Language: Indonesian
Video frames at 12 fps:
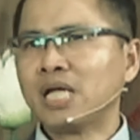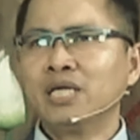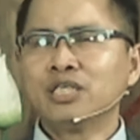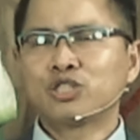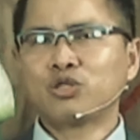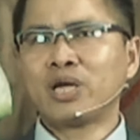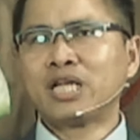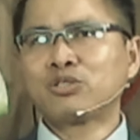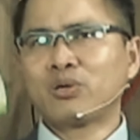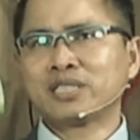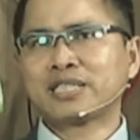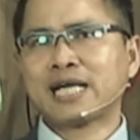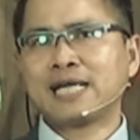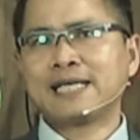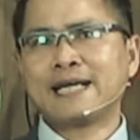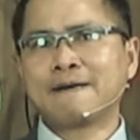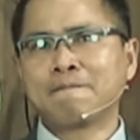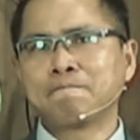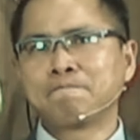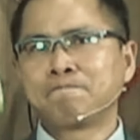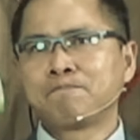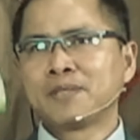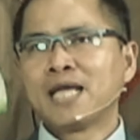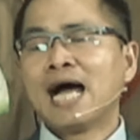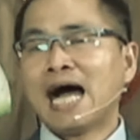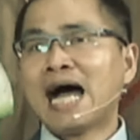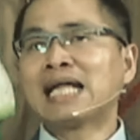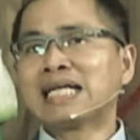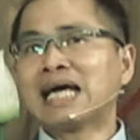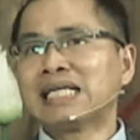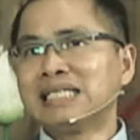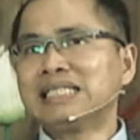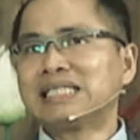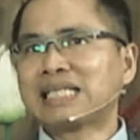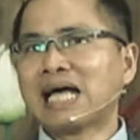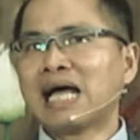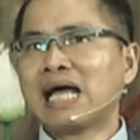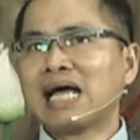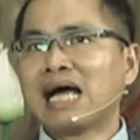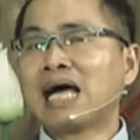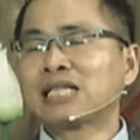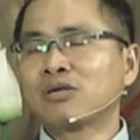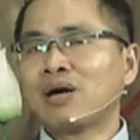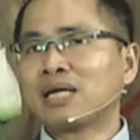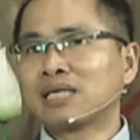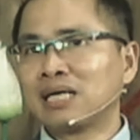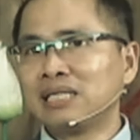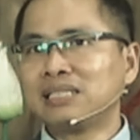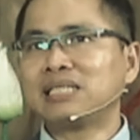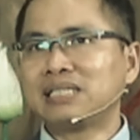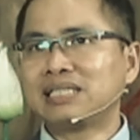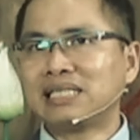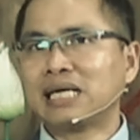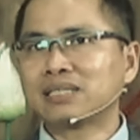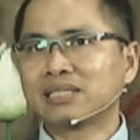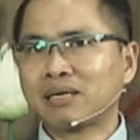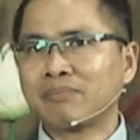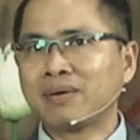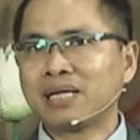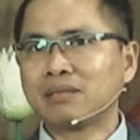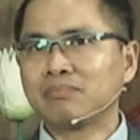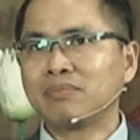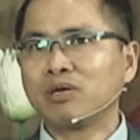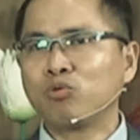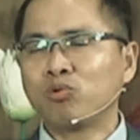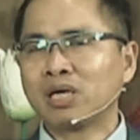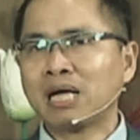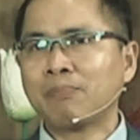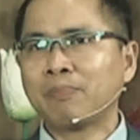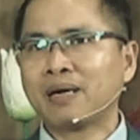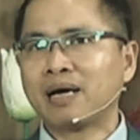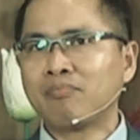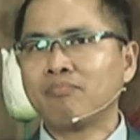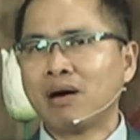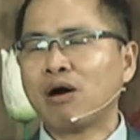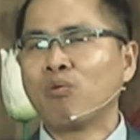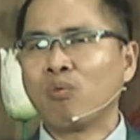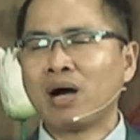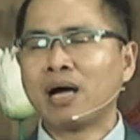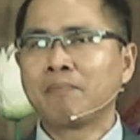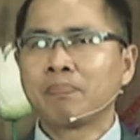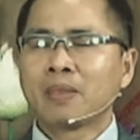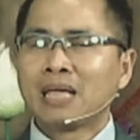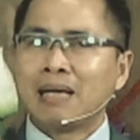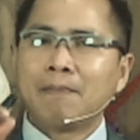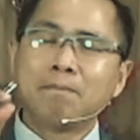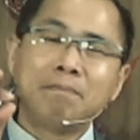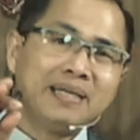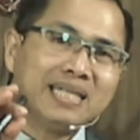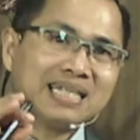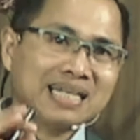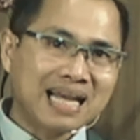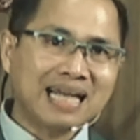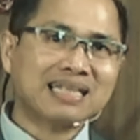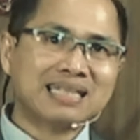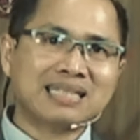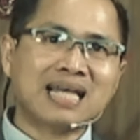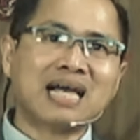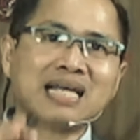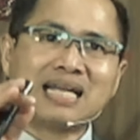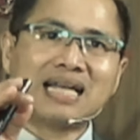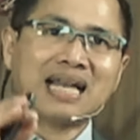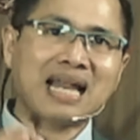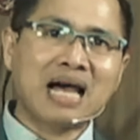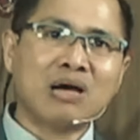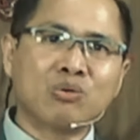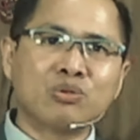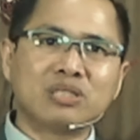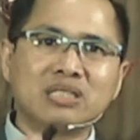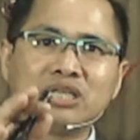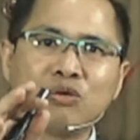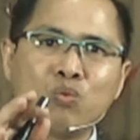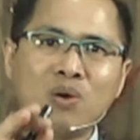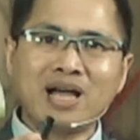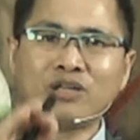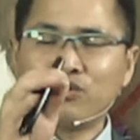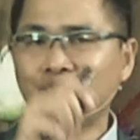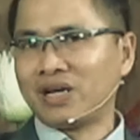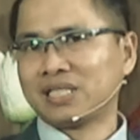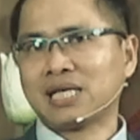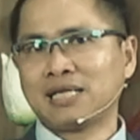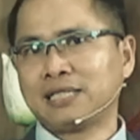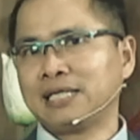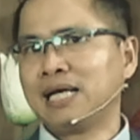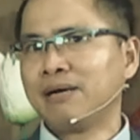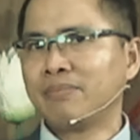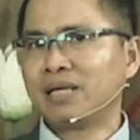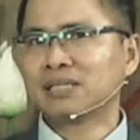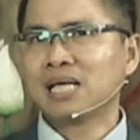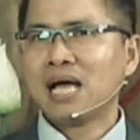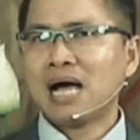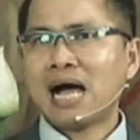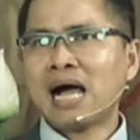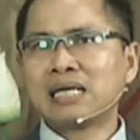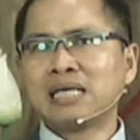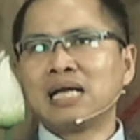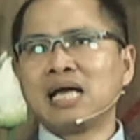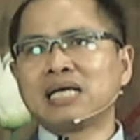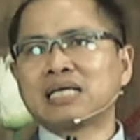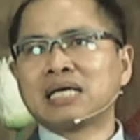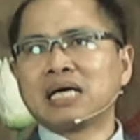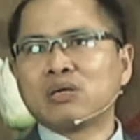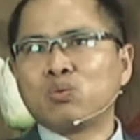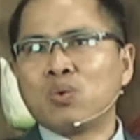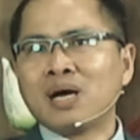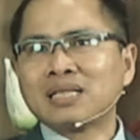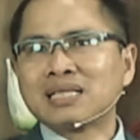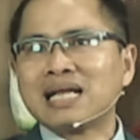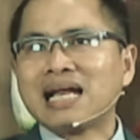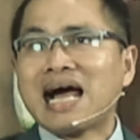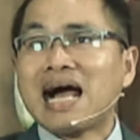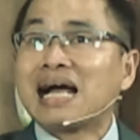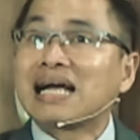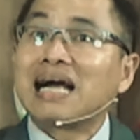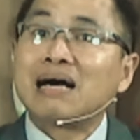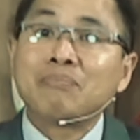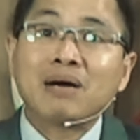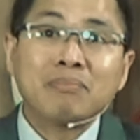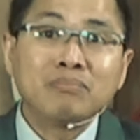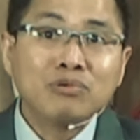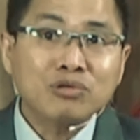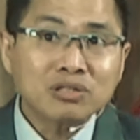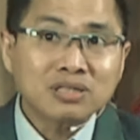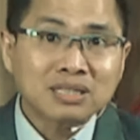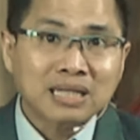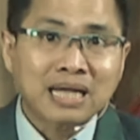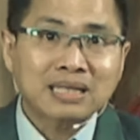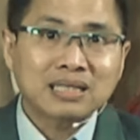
Saudara-saudara sekalian, analisa atau analisis yang cermat mengungkapkan bahwa binatang laut di Wahyu pasal 13 adalah kekuatan agama murtad